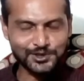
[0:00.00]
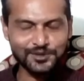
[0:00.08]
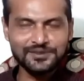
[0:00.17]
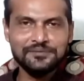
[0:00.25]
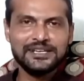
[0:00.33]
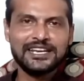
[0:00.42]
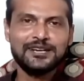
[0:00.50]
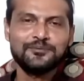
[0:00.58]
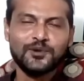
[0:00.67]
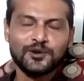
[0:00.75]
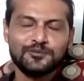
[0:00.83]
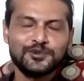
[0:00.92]
ছবি বিয়ের
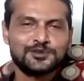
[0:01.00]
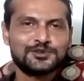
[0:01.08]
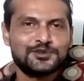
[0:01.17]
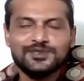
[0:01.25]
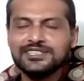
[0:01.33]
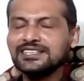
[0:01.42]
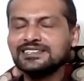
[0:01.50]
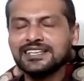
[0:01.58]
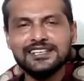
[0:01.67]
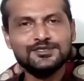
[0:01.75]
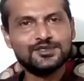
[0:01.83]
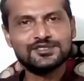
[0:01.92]
পর পোস্ট করছেন
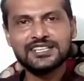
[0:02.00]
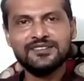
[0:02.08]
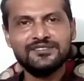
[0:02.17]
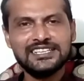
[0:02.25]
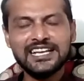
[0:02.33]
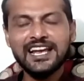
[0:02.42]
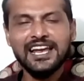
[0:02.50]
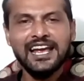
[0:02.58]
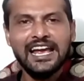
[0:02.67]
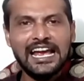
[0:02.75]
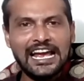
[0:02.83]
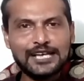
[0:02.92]
তাই সোশ্যাল মিডিয়ায়
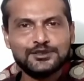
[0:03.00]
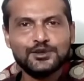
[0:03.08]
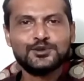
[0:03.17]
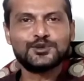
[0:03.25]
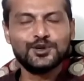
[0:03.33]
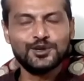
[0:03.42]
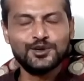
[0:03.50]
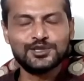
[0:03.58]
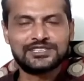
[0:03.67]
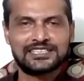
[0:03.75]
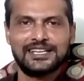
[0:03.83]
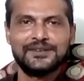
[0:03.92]
এত ট্রোল
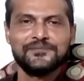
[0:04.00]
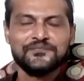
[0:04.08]
হচ্ছে